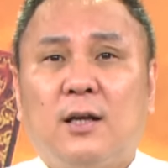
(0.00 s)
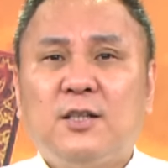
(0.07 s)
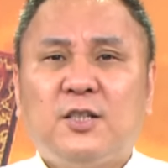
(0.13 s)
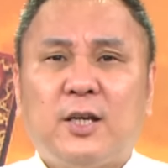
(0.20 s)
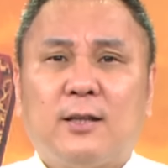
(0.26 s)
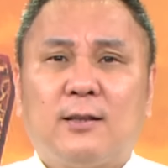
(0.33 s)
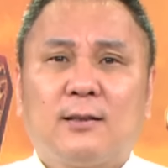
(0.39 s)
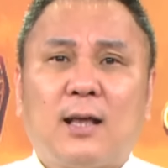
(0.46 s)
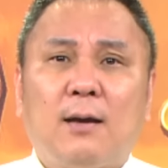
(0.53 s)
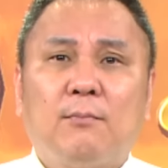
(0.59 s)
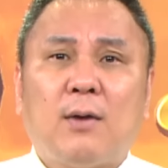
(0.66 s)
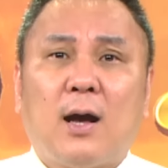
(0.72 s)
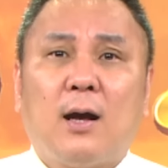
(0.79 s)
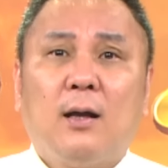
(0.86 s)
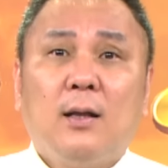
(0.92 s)
很简单
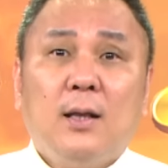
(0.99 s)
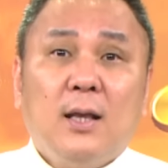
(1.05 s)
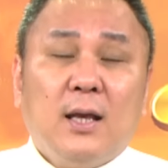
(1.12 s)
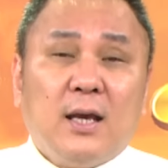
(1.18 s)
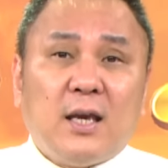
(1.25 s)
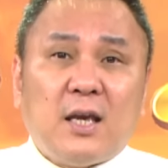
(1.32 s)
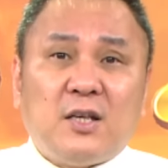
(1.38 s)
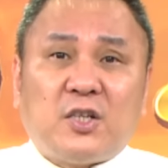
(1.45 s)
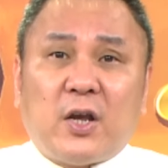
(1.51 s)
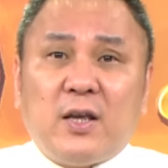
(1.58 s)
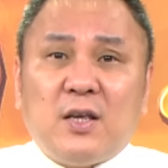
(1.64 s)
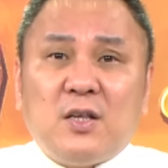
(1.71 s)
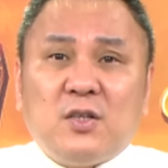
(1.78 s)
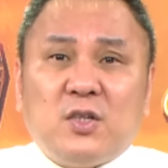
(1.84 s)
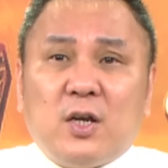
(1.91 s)
嘛，以
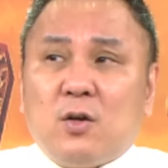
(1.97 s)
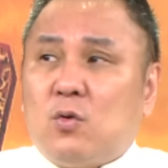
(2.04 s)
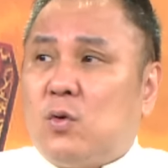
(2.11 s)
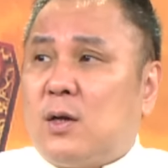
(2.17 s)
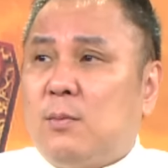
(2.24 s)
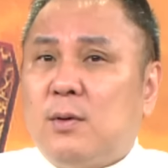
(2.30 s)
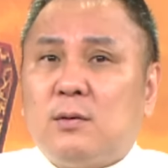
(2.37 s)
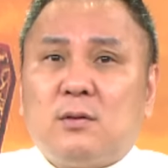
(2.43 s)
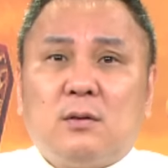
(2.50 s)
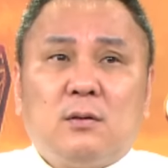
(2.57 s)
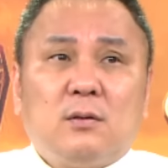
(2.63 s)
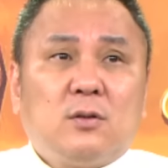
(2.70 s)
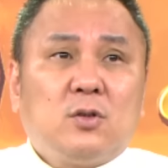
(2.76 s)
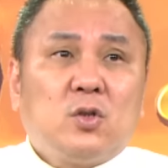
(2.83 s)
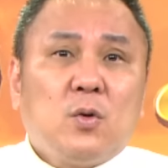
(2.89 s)
前银建股根本
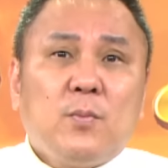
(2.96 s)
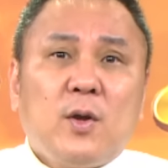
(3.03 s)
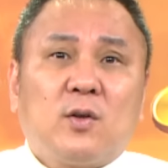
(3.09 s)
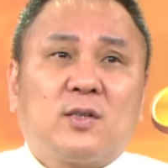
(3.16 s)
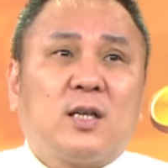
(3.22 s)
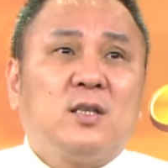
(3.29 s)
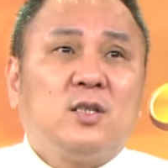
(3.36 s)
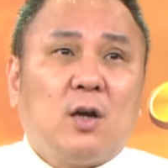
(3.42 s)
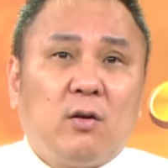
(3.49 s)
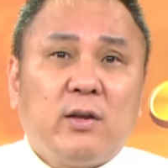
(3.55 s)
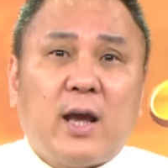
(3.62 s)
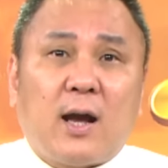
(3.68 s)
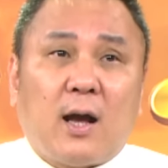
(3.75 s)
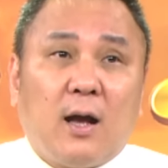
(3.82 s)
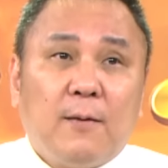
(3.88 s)
就没有成交
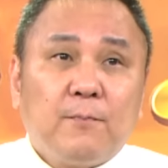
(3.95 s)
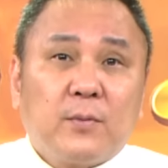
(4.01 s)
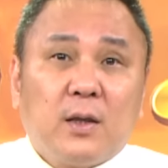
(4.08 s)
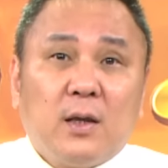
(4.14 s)
量啊，